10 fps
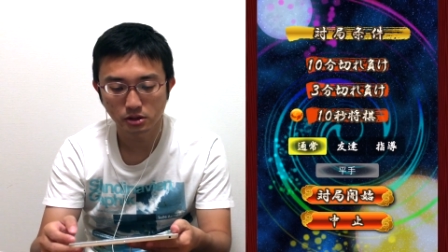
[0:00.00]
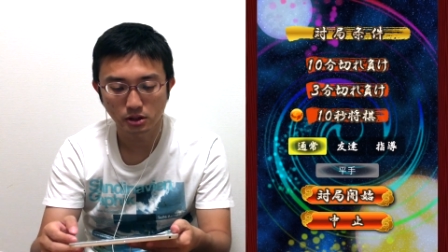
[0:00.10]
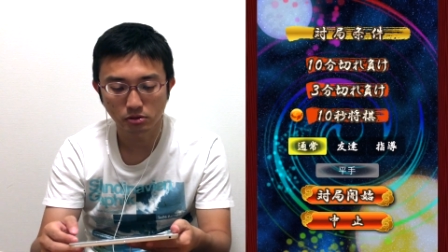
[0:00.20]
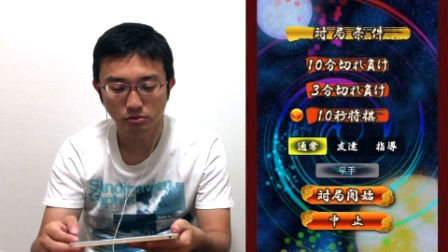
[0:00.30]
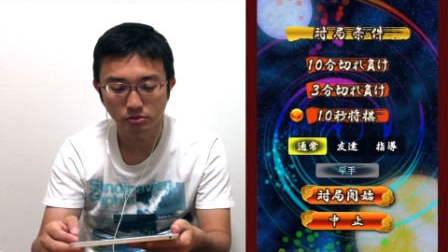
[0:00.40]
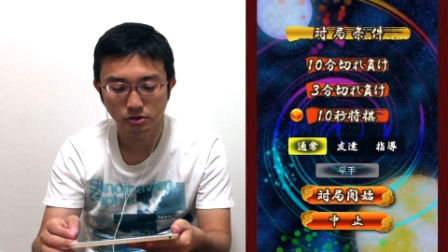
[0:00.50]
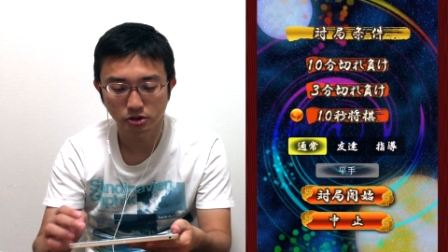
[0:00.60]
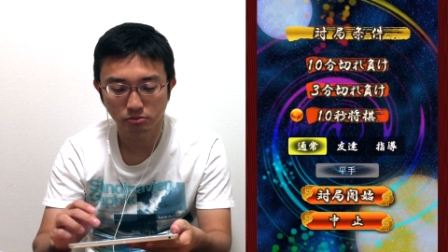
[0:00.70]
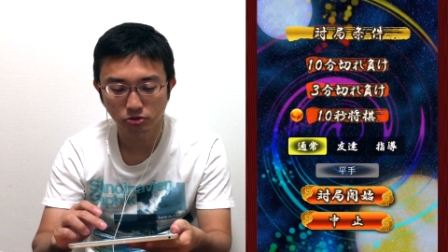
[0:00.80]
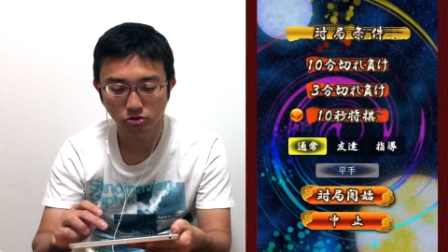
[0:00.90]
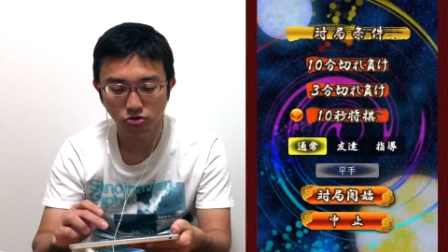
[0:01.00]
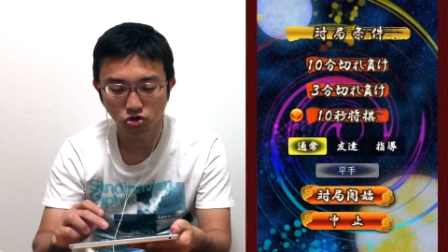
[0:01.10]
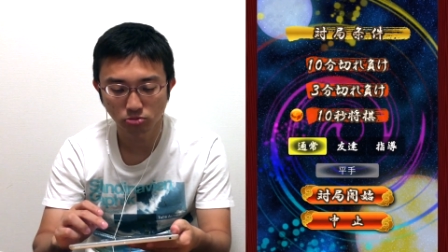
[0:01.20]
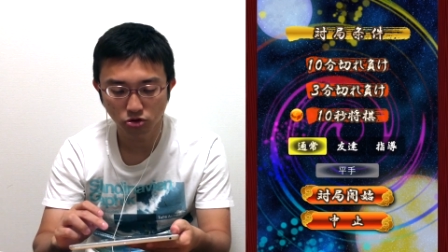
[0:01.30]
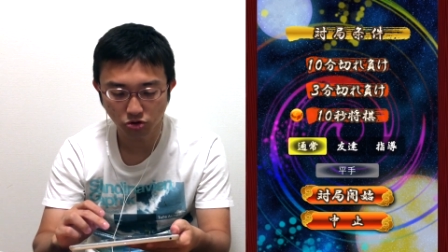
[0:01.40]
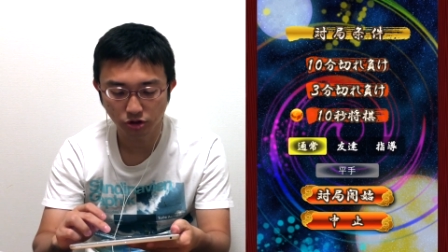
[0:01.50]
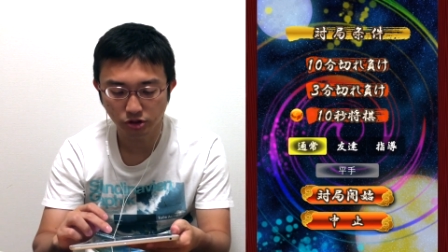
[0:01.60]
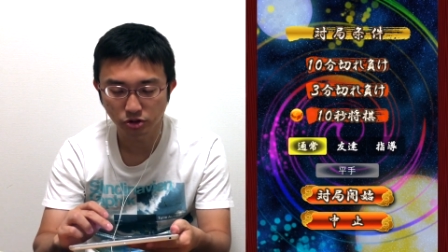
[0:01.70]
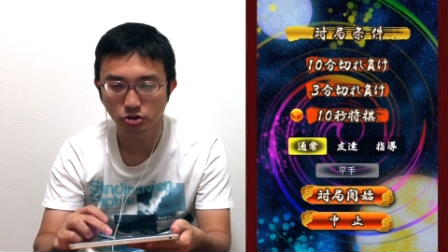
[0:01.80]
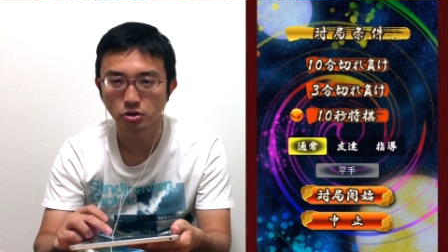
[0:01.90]
ちら本日も10秒将棋
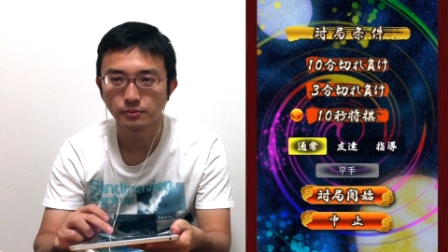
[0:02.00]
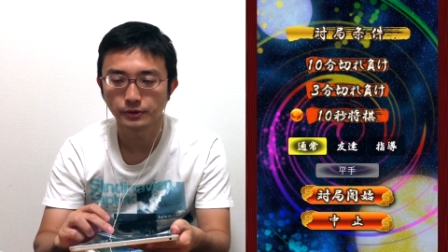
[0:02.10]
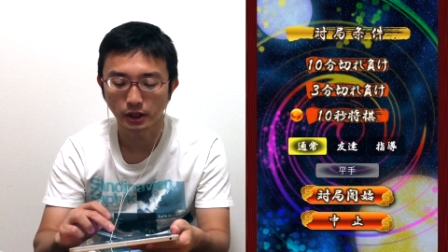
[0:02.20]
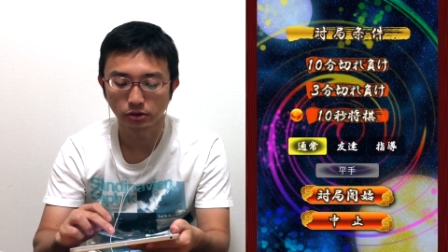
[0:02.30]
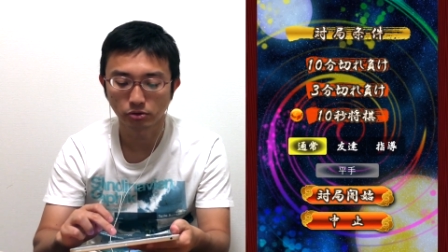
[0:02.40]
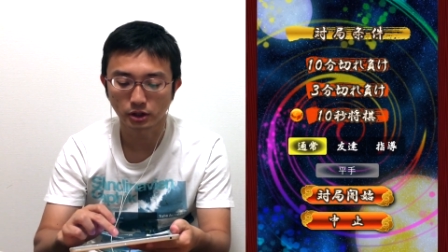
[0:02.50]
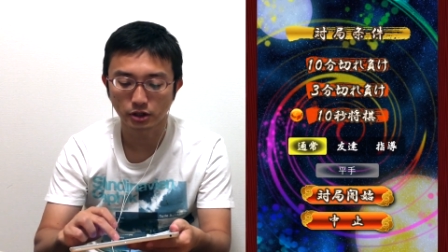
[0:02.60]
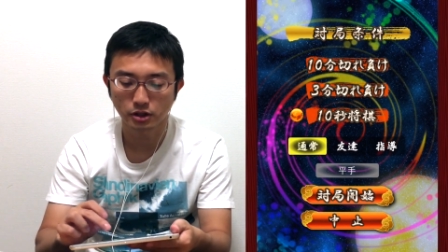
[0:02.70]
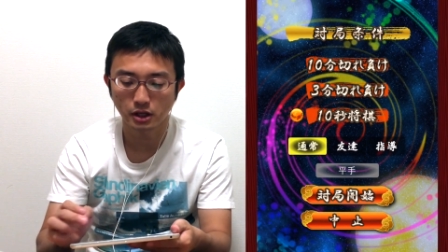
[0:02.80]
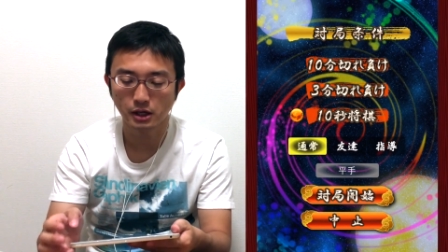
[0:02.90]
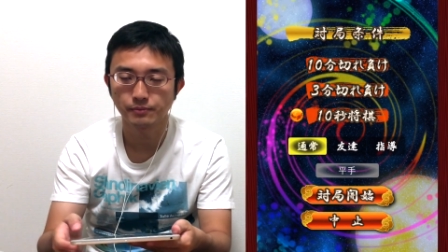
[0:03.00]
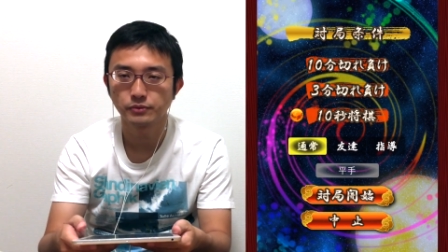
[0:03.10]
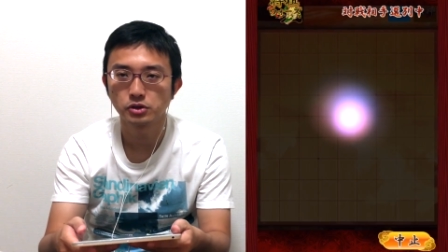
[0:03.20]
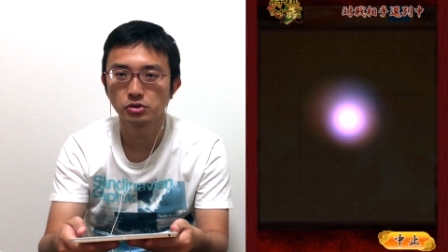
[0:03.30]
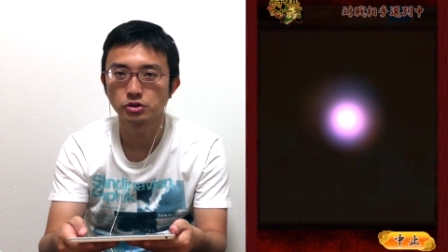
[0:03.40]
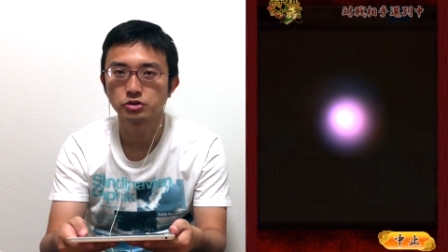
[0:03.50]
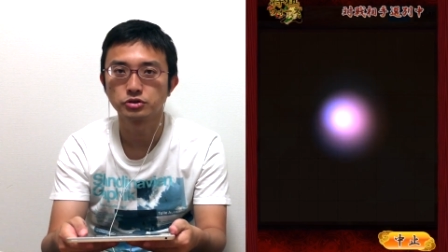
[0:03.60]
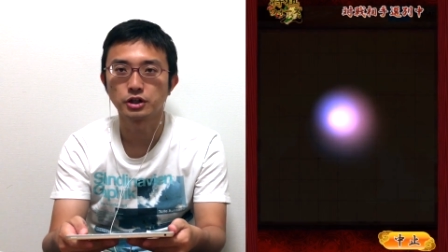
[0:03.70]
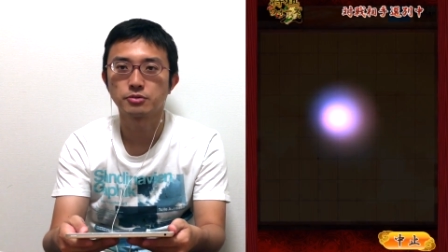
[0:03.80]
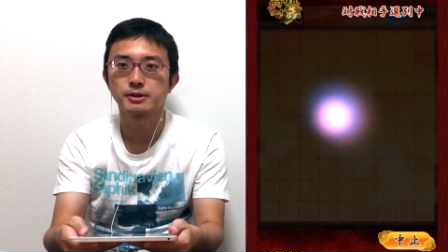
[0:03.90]
通常対局開始でよろし
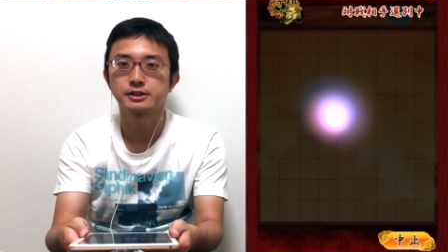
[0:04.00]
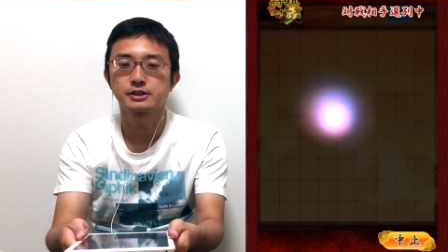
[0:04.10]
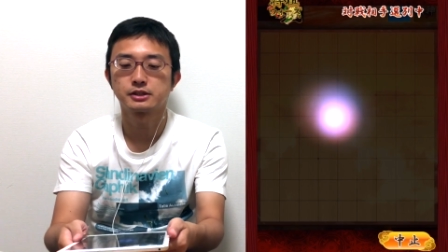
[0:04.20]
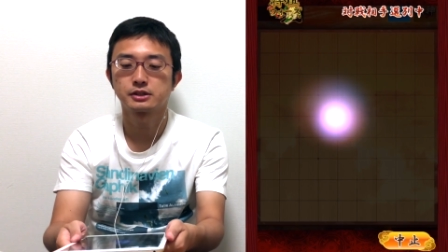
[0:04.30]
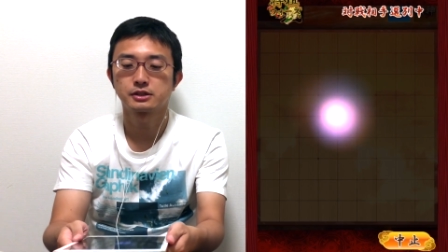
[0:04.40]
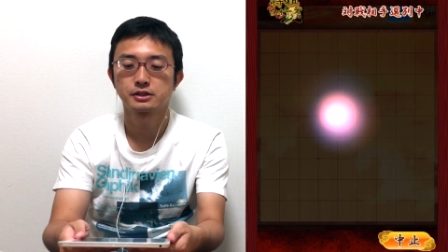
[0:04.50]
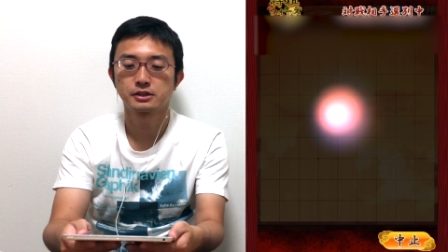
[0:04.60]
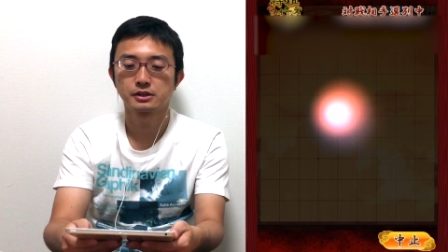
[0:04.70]
くお願いします。